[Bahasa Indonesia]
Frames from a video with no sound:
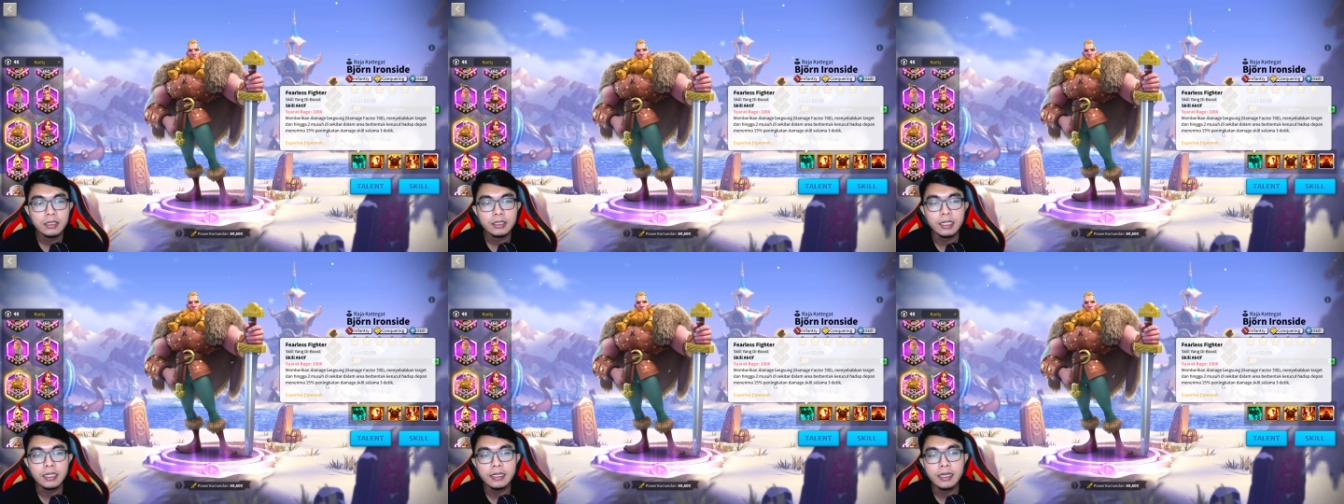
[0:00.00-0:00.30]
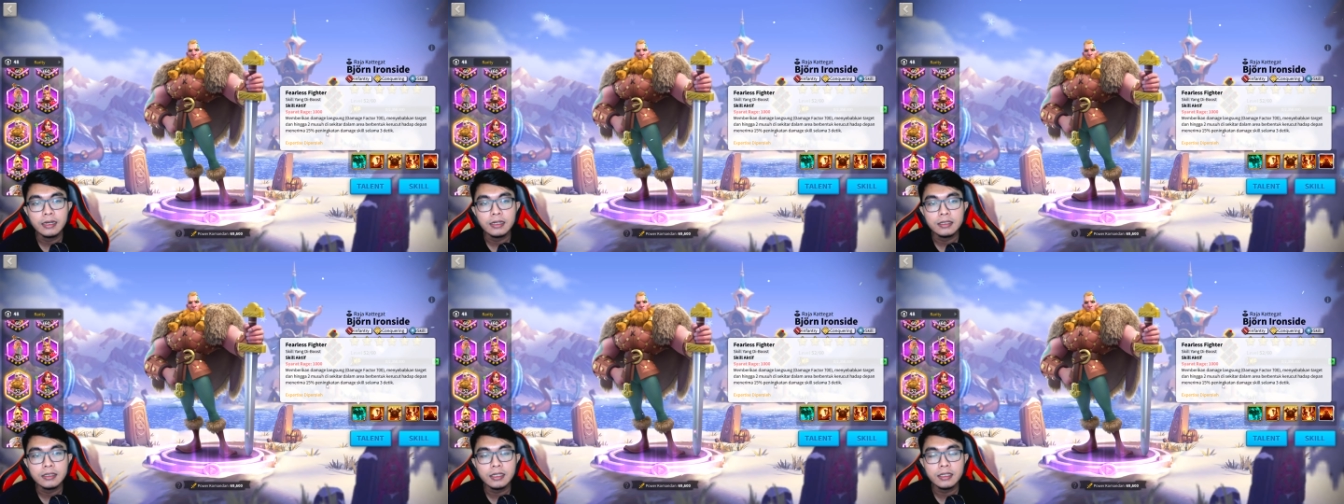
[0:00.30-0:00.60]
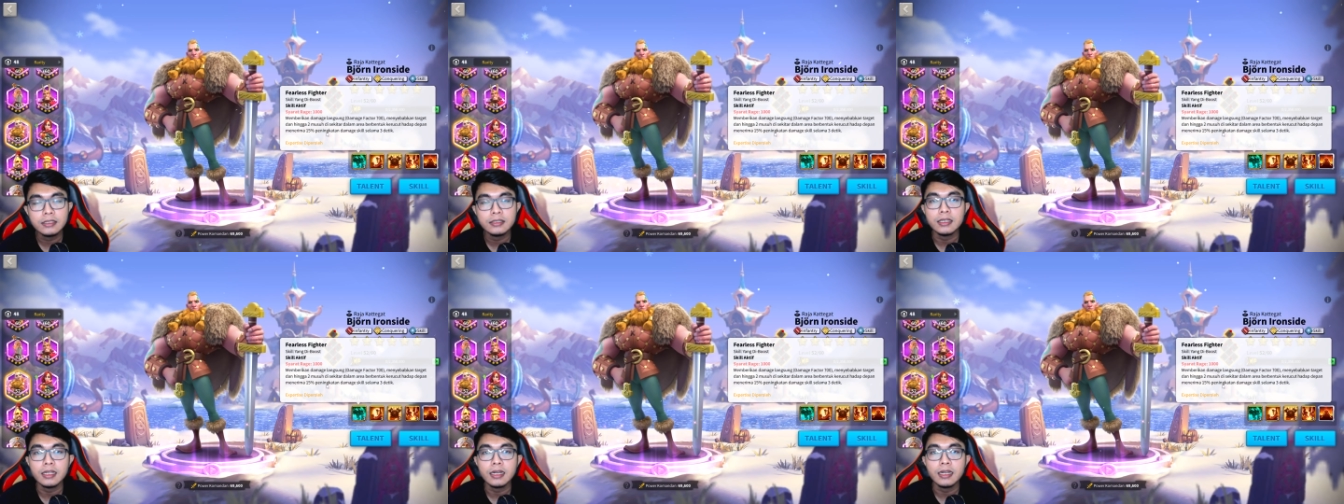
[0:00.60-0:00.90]
3
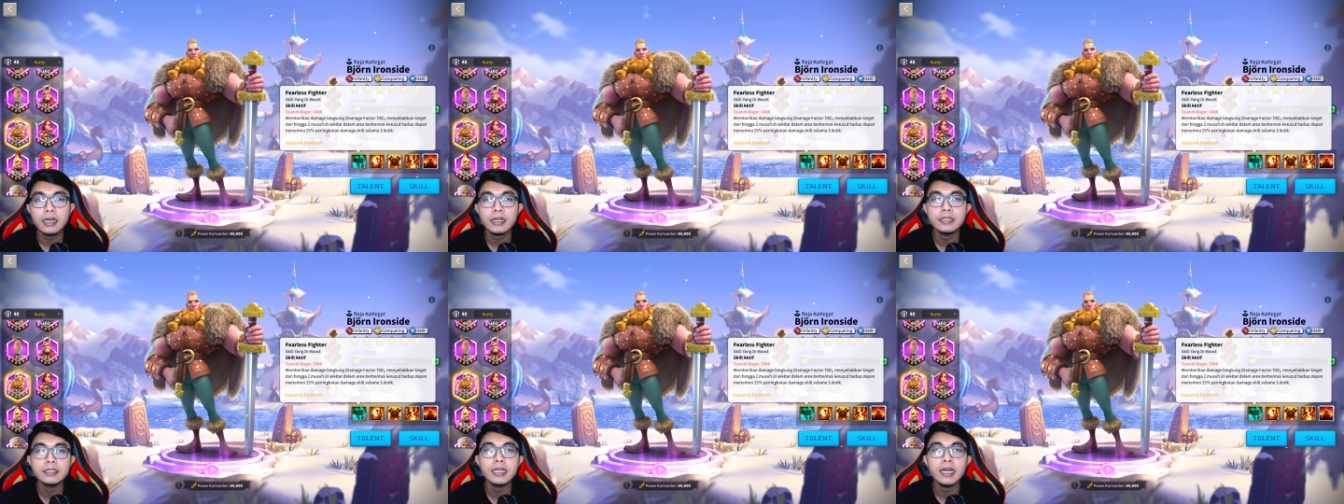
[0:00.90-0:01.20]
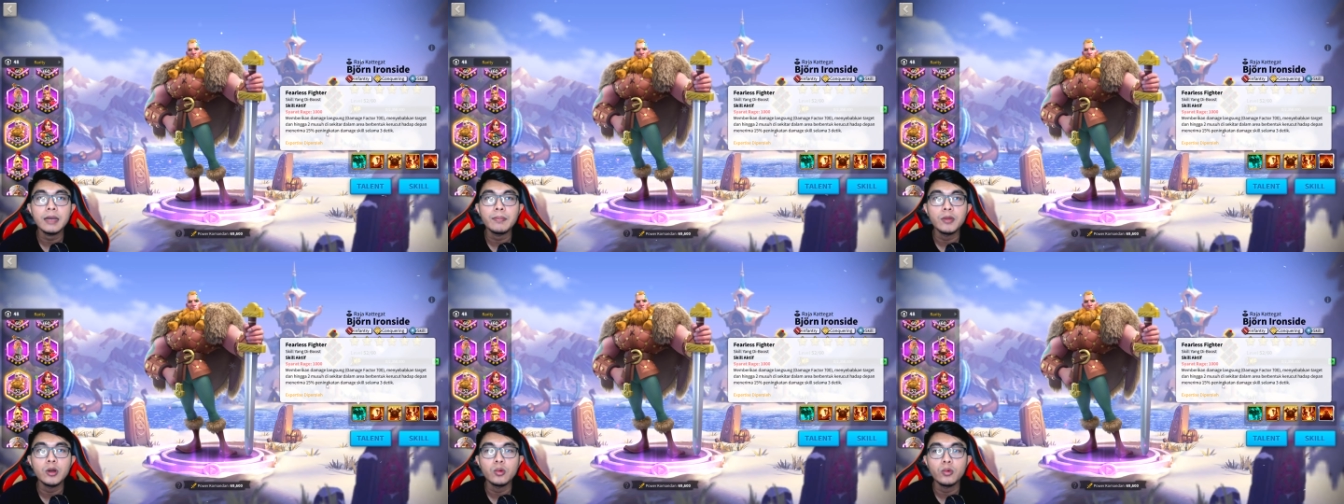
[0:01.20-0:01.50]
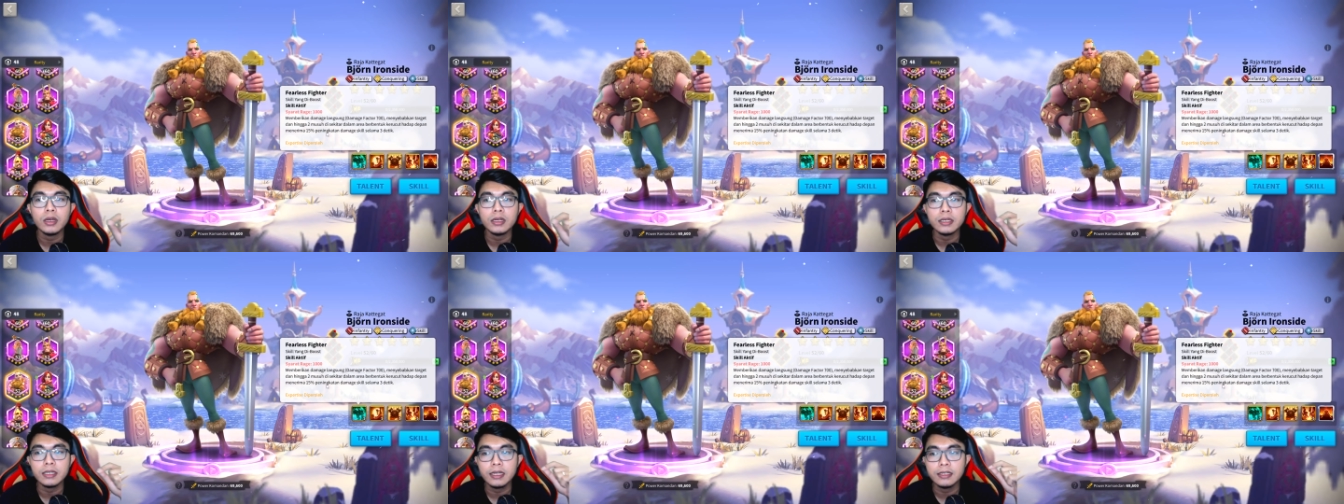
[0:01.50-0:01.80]
detik setelah dia
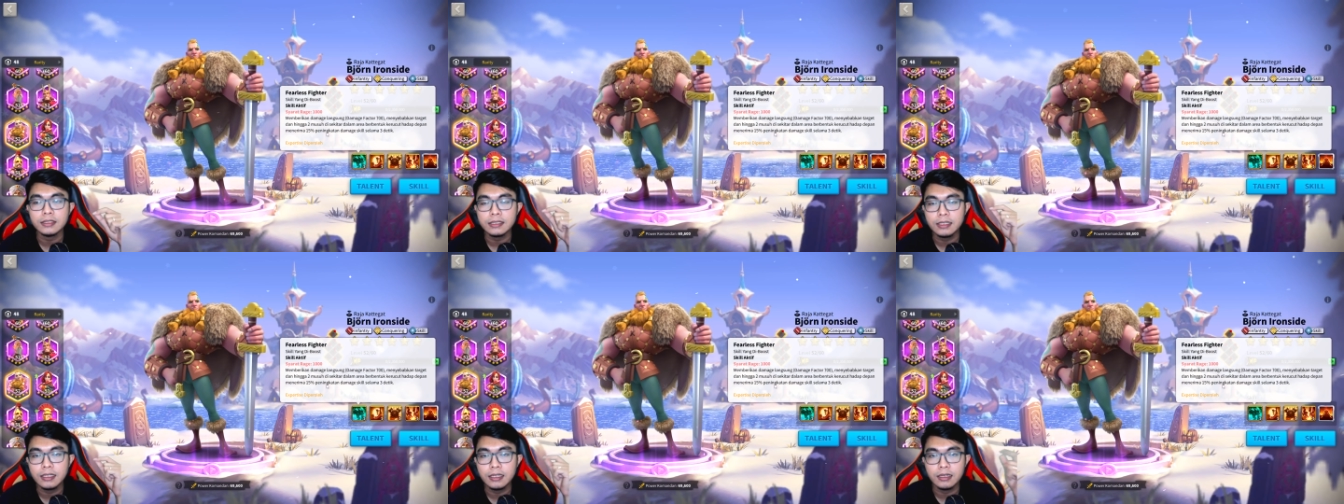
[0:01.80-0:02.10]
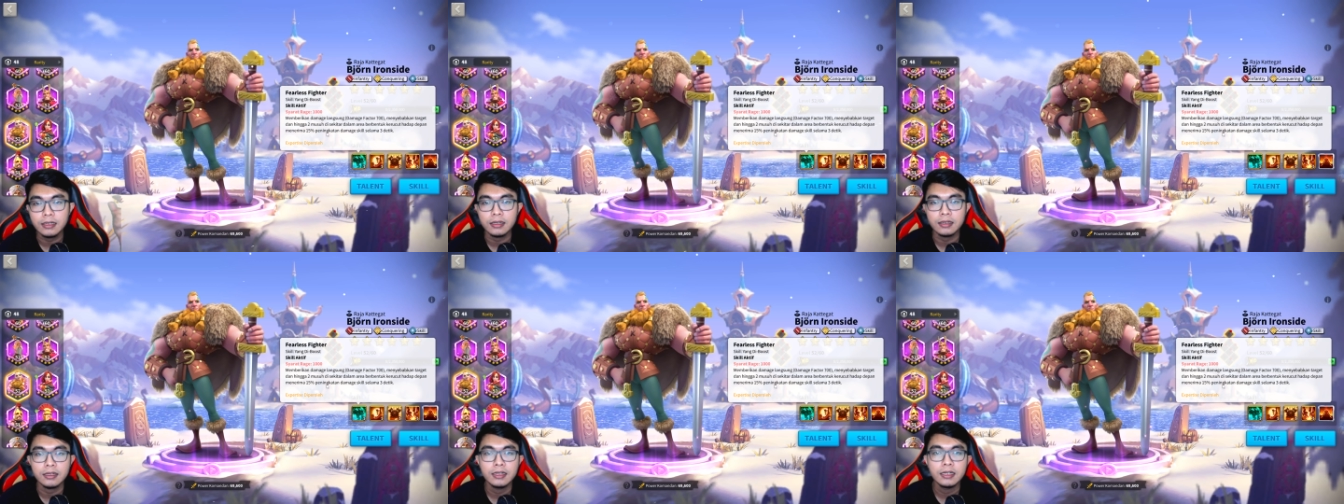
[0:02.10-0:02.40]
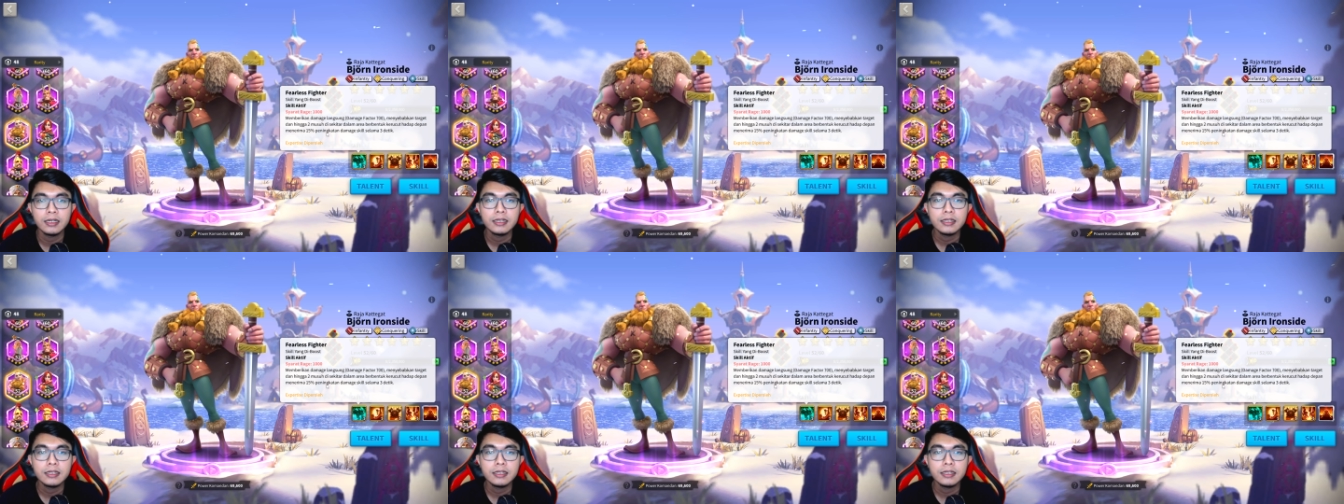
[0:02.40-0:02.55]
mengeluarkan skill.